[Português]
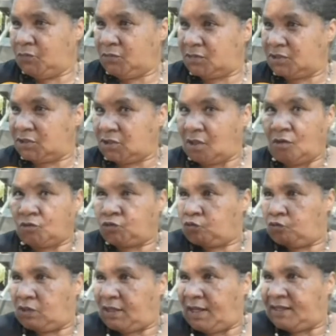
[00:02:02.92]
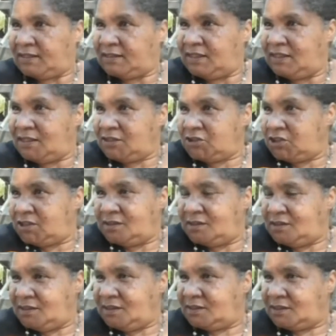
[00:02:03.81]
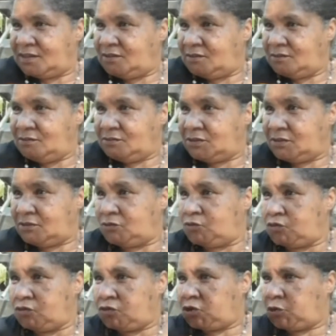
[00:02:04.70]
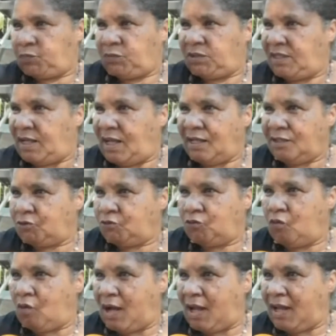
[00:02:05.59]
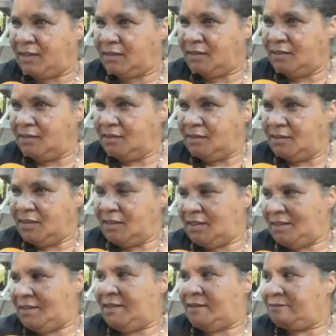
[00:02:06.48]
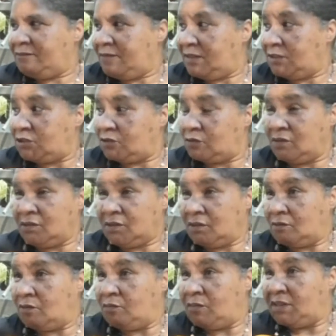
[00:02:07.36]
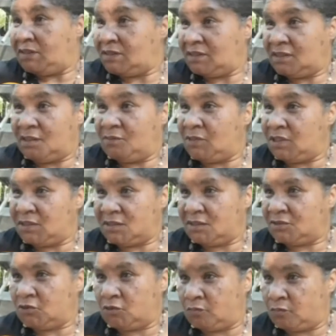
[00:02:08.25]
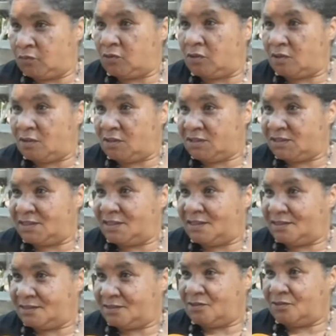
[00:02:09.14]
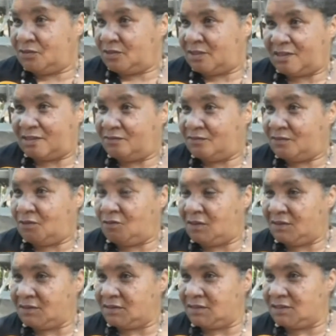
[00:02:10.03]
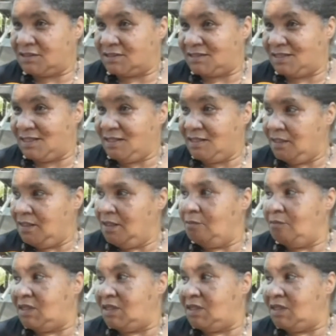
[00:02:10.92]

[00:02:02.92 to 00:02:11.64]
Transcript: porque só tocar neles eh, aquilo, no respirar, no ar, é, é faz conta como antigamente a tuberculose, que era tão terrível quanto isso, né?